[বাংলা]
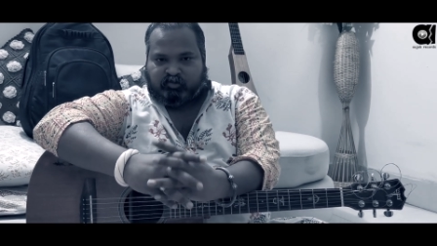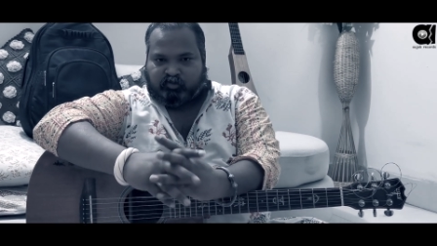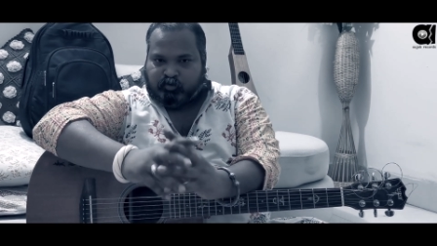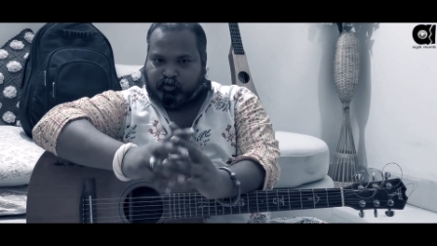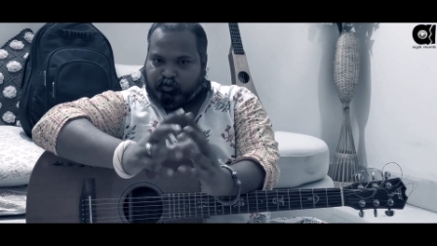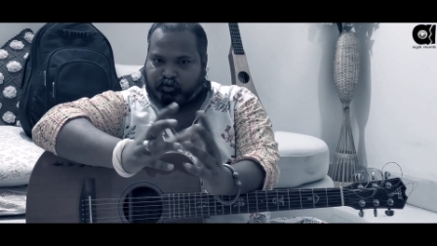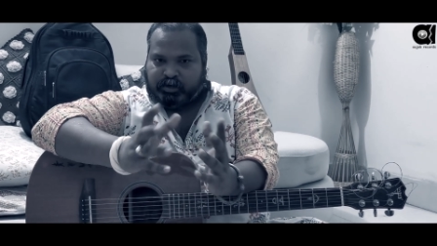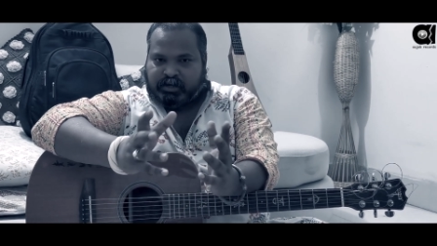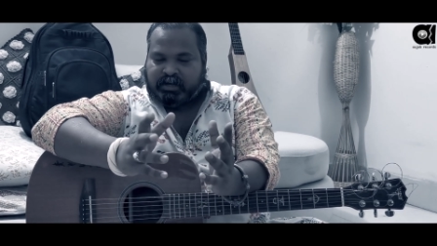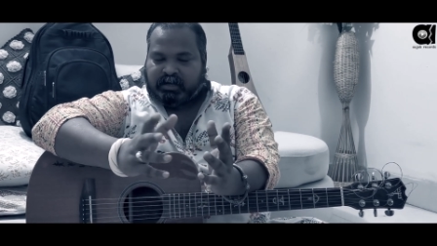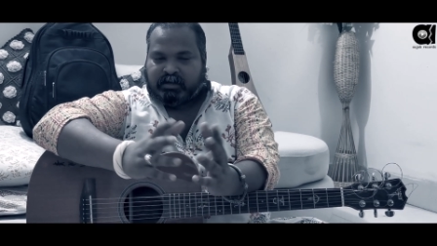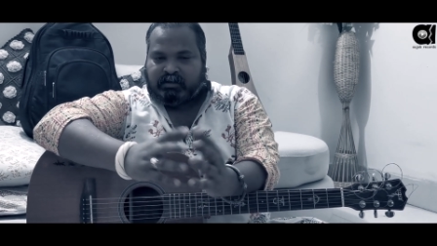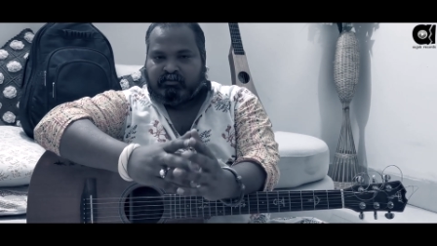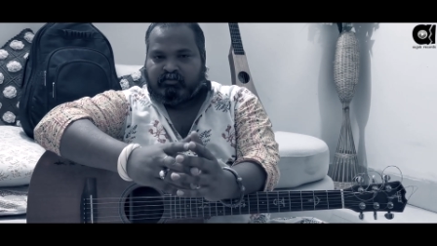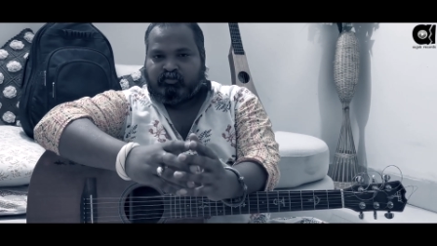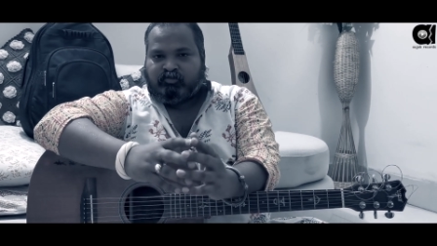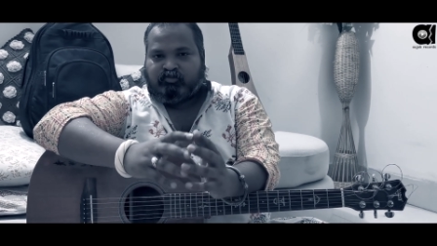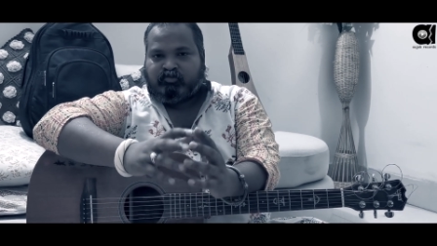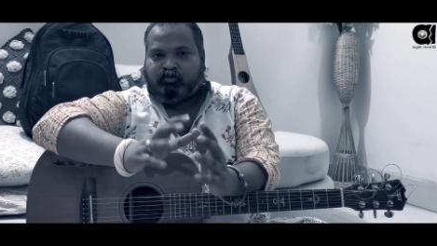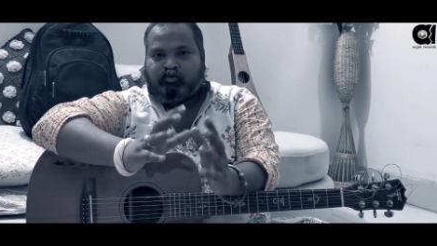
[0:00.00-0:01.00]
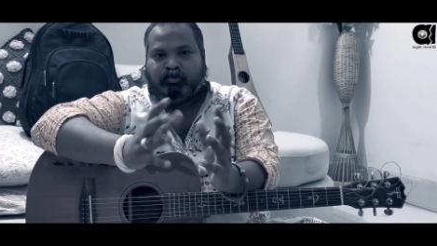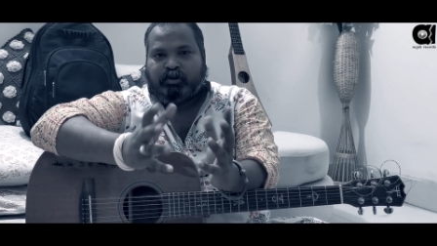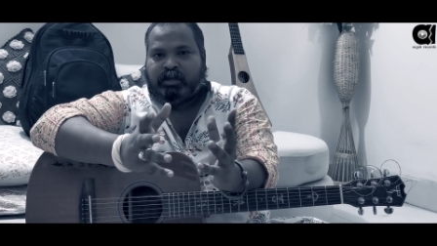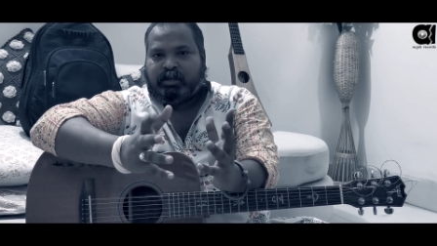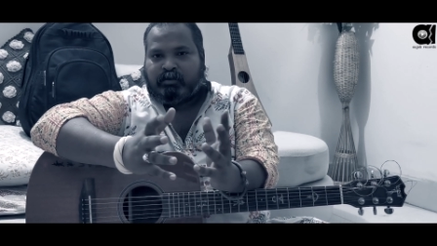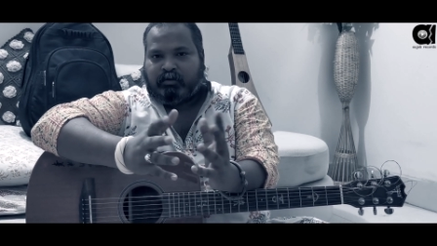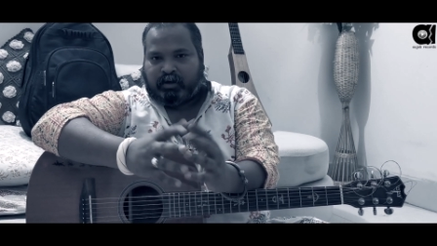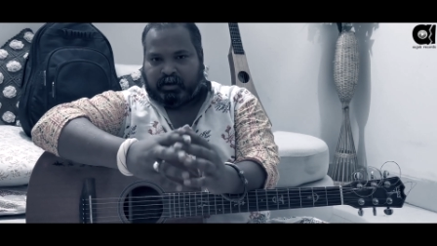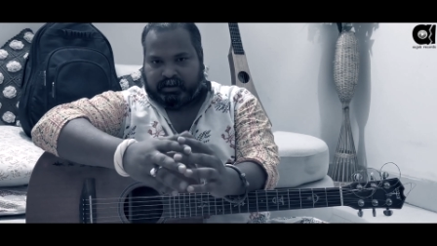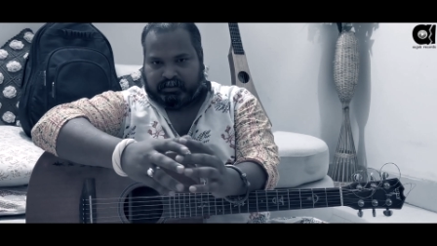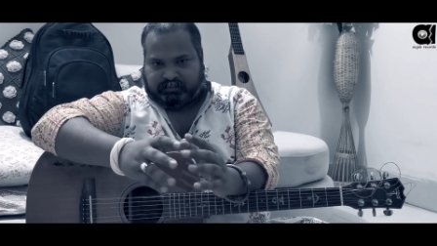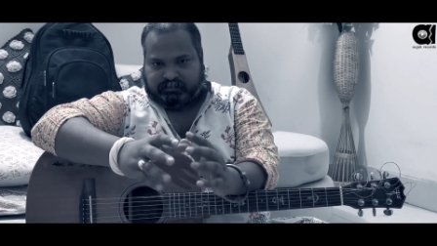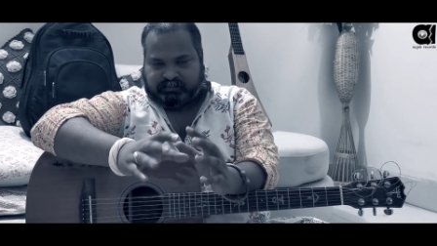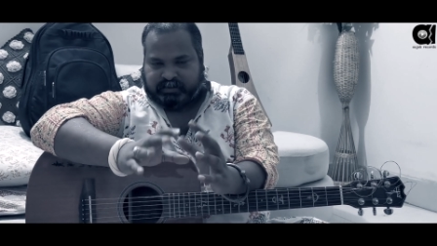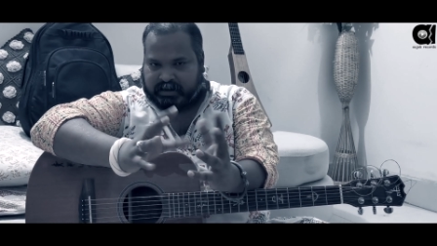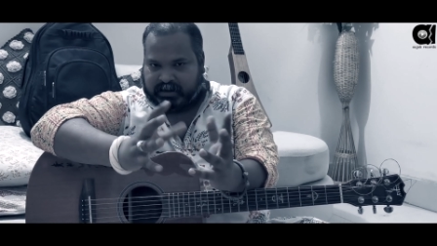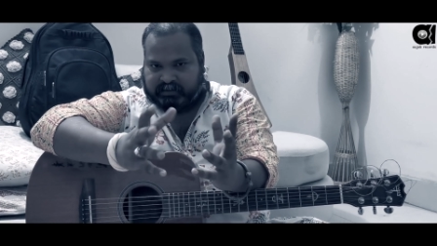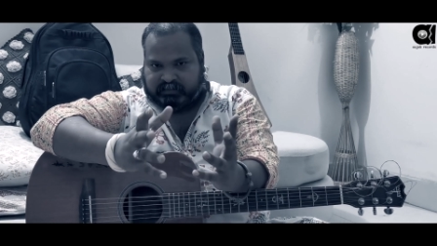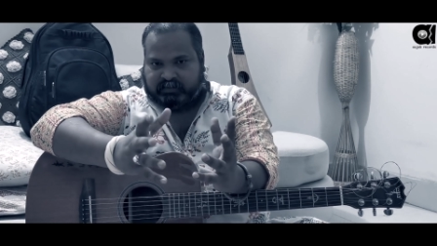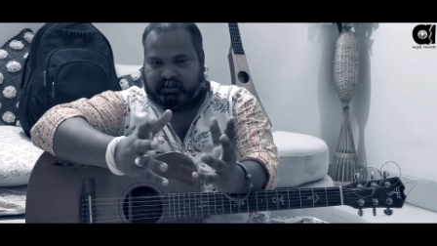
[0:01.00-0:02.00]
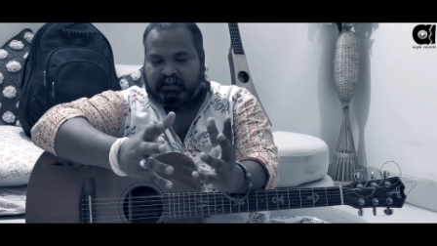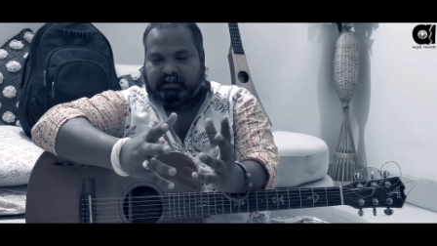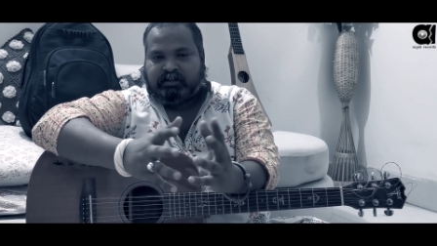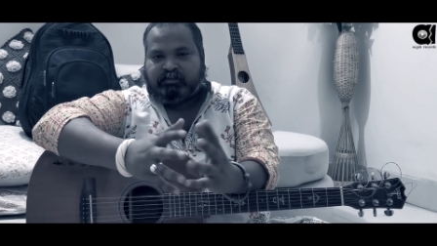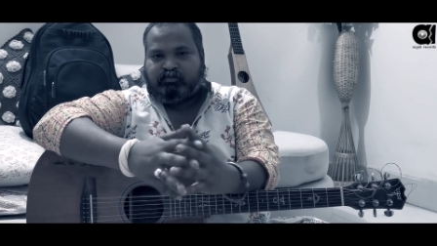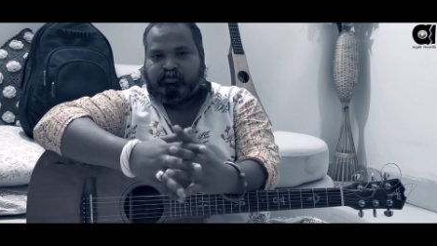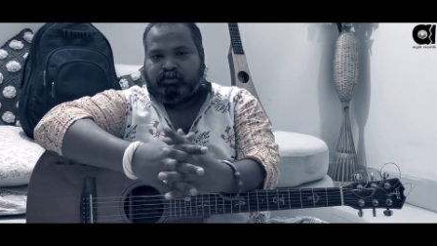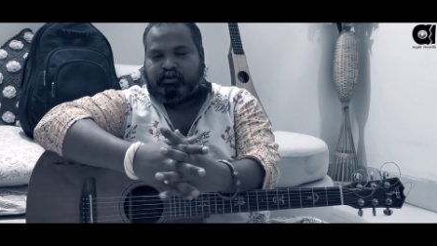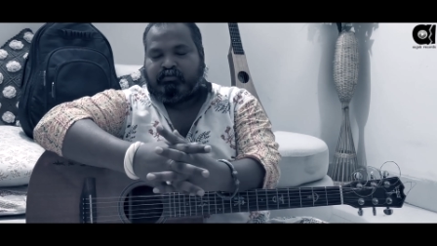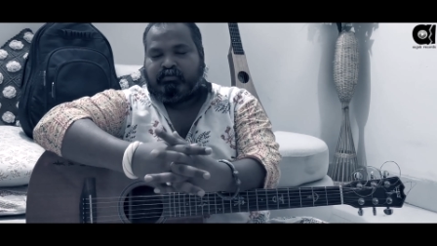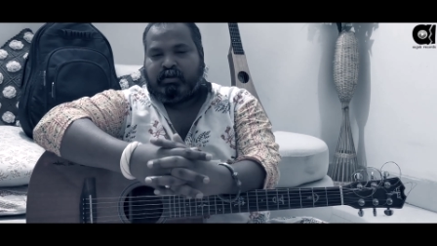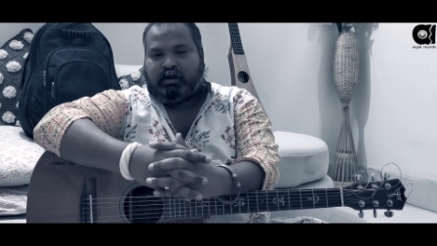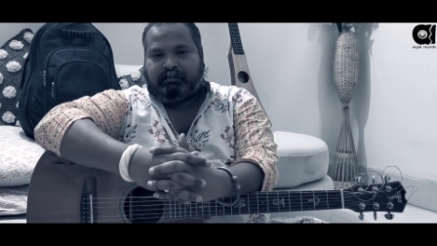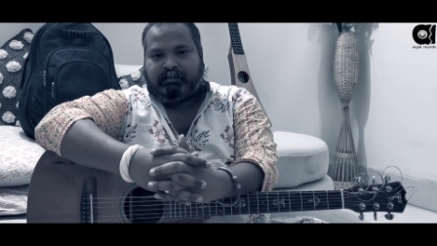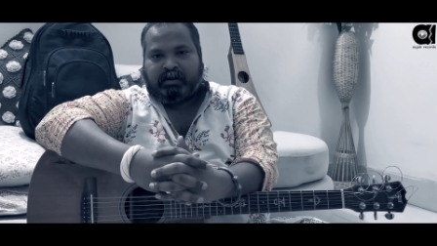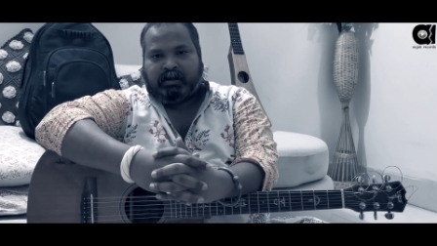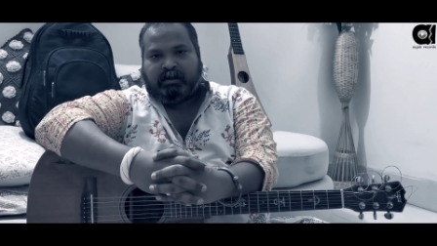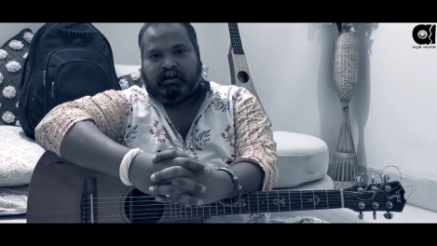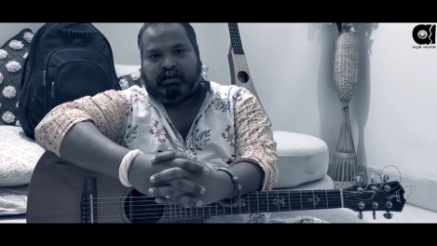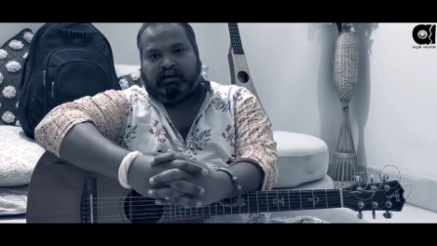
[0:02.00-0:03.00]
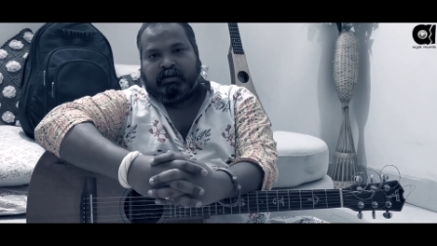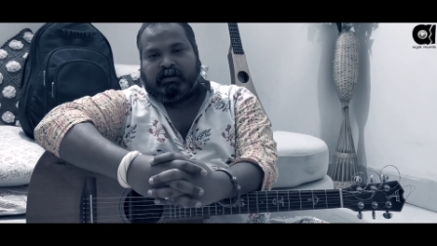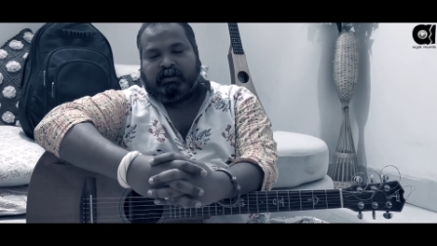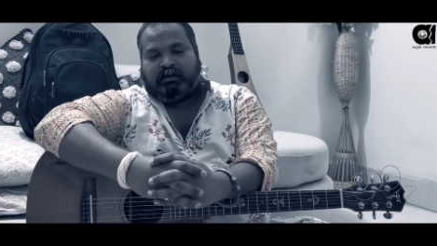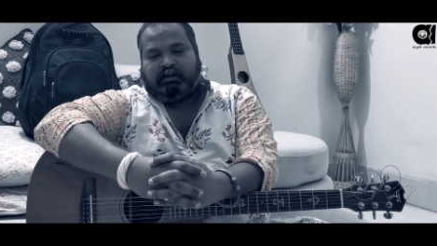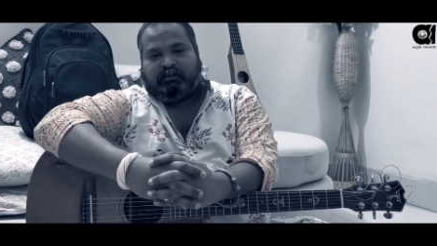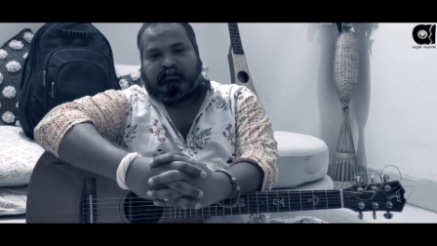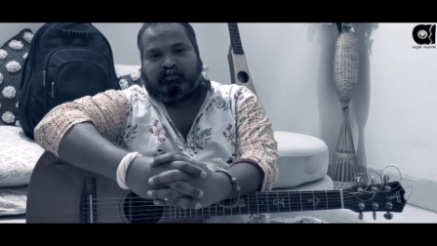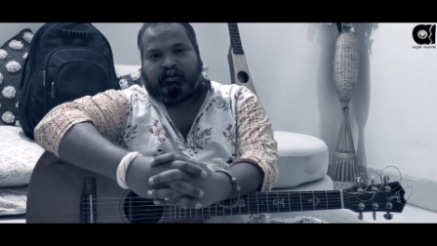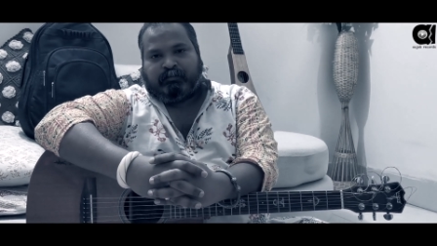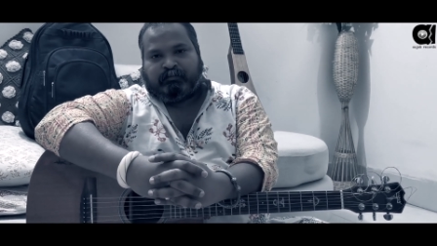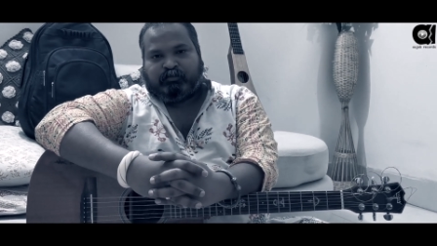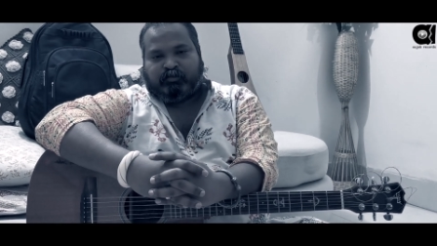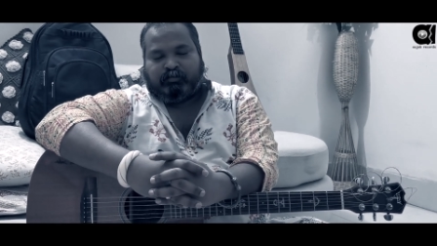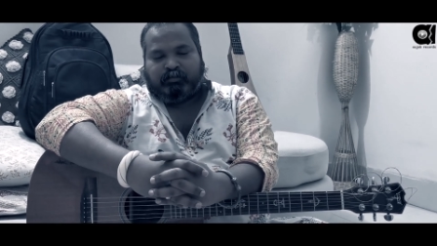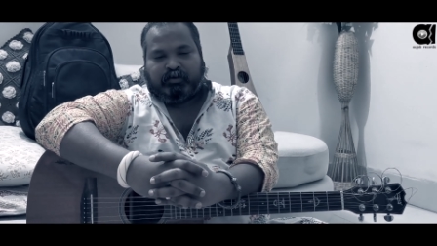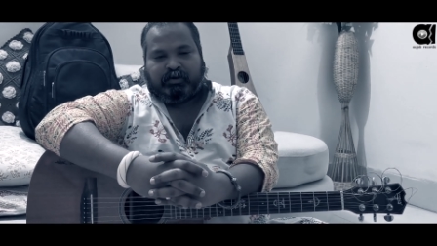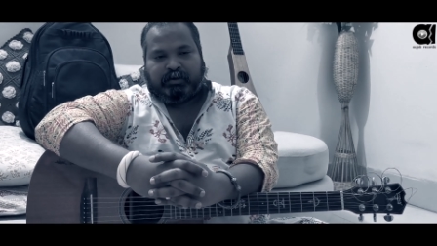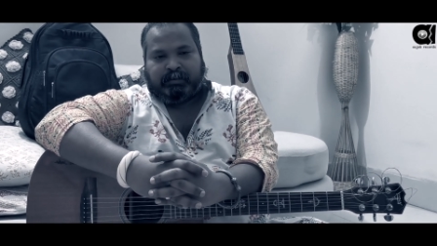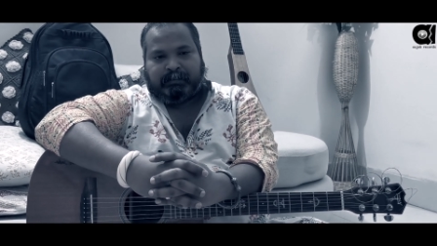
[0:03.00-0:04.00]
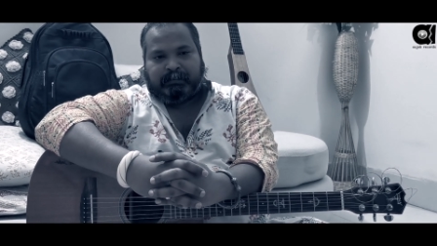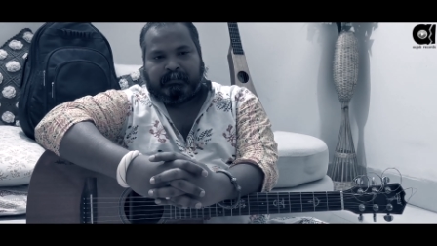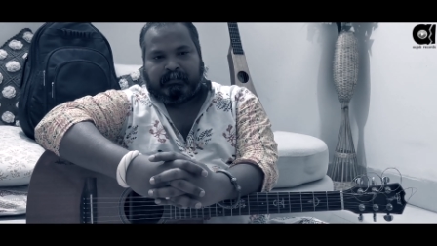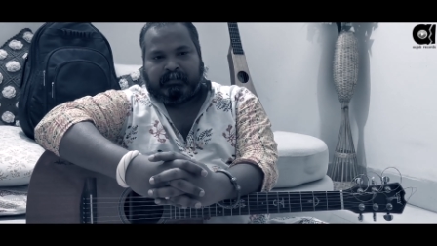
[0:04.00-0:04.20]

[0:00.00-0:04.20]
ছুটিটা কিন্তু ছুটি নয় ট্র্যাডিশনাল যে ছুটিগুলো আমরা সবসময়